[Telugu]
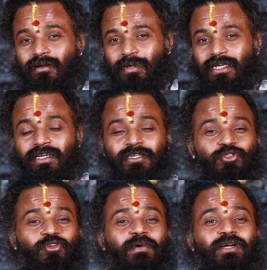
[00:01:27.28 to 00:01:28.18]
మనకి
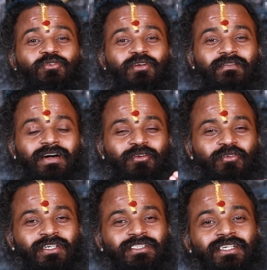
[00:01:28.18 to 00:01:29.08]
చుట్టుపక్కల ఉన్న వారి
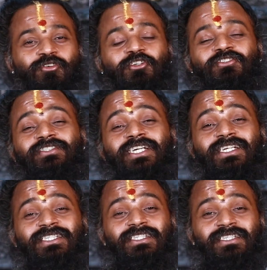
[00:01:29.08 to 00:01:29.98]
గురించి కొంచెం
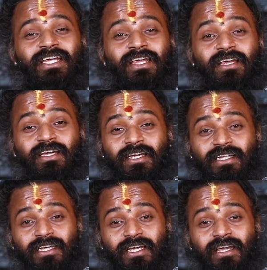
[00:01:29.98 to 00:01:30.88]
చర్చించి
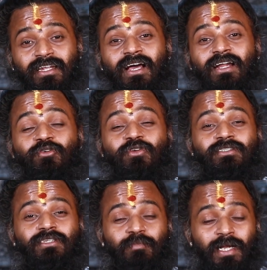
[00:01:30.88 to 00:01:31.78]
ఇది దాని
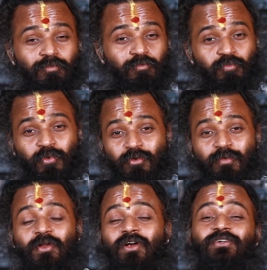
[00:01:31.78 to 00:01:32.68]
గురించి మనం
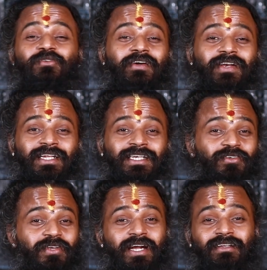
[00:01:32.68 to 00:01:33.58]
పూర్వంలో అంటుండేవారు కదా
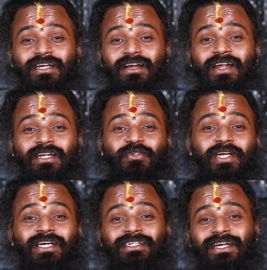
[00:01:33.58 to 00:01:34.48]
ఇటు ఏడు తరాలు అటు
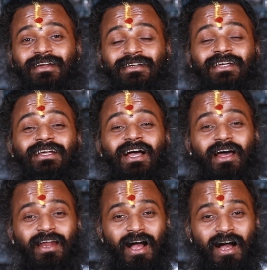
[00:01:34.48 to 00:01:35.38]
ఏడు తరాలని
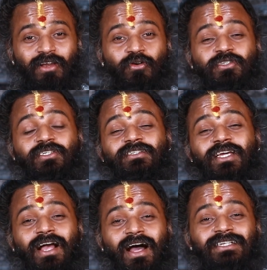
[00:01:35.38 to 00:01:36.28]
అలా ఆలోచించి
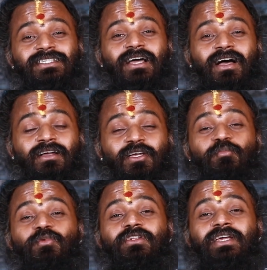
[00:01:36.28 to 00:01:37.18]
కాస్త
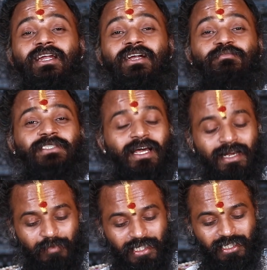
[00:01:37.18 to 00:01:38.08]
ముందుకెళ్ళడం
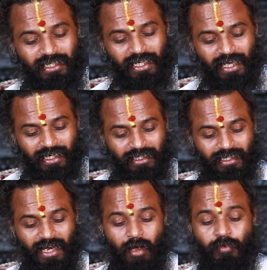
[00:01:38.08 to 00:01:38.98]
చాలా మంచిది
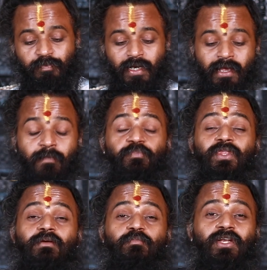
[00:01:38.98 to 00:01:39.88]
అనేది నా అభిప్రాయం
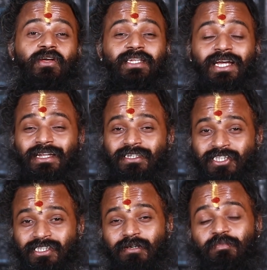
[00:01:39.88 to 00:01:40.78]
మరియు అంతేకాదు
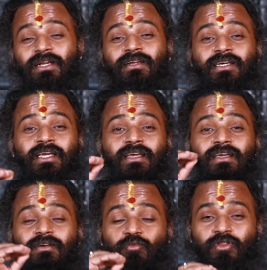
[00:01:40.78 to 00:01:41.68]
చిన్నపిల్లలకి
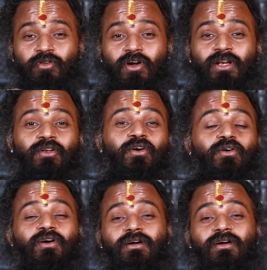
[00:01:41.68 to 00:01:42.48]
ఉద్యోగంలో